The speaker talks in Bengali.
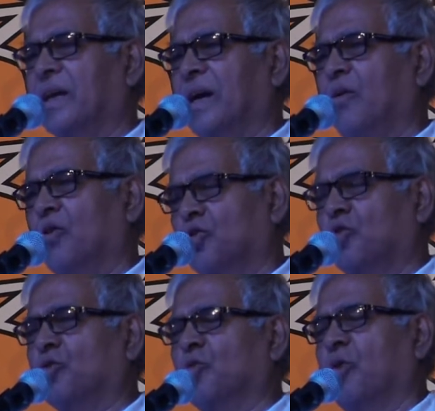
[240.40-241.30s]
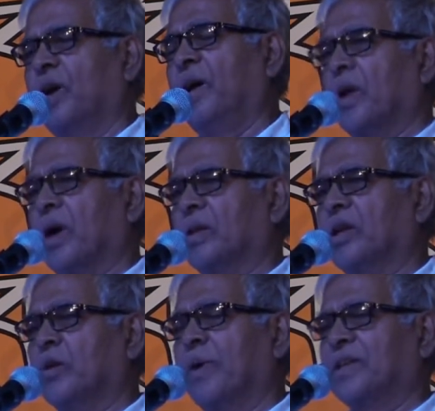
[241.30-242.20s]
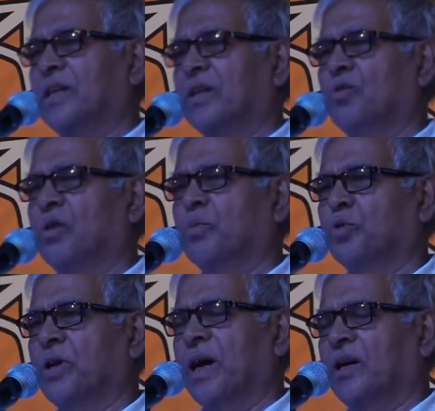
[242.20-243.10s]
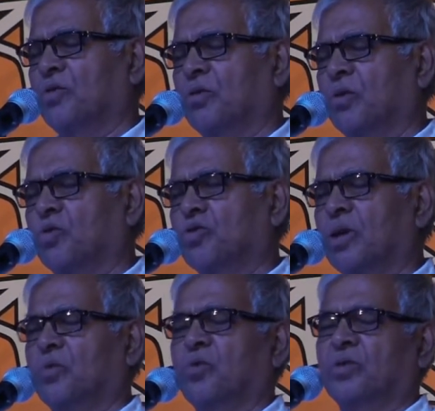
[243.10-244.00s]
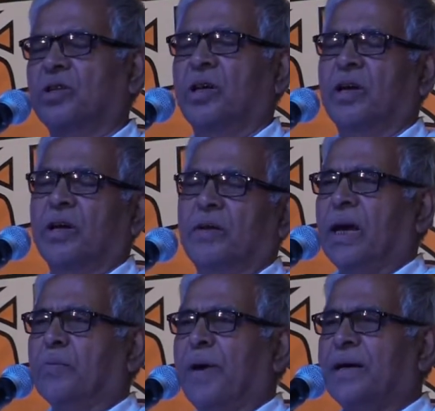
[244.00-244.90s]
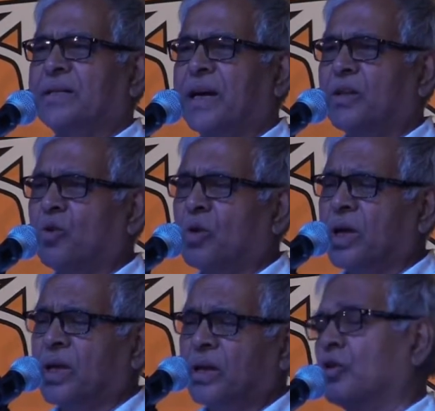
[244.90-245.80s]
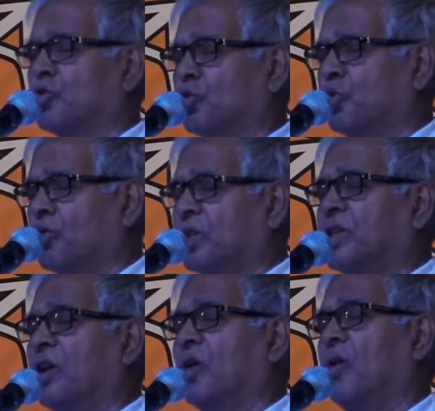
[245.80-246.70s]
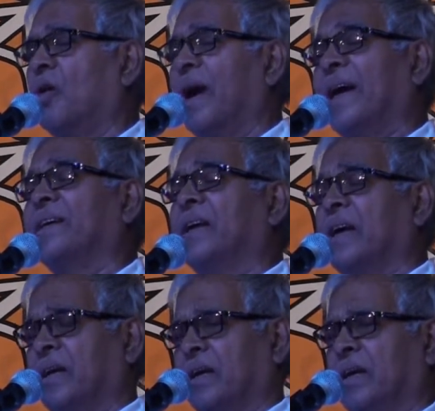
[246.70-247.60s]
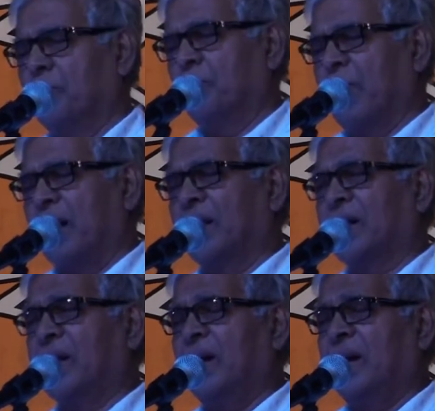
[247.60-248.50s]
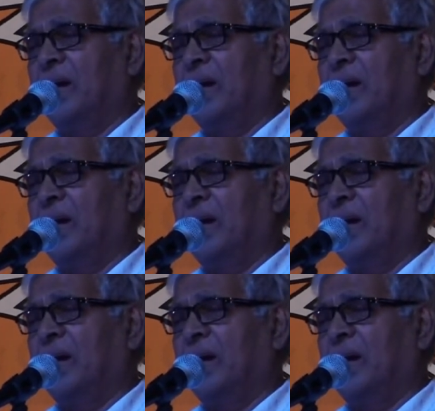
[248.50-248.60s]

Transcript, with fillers: থেকে অনশন করে তিনি ভাষা আন্দোলনের প্রতি একাত্মতা ঘোষণা করেছিলেন এই ভাষা আন্দোলনের সূত্রটি ছিল একটি বাংলাকে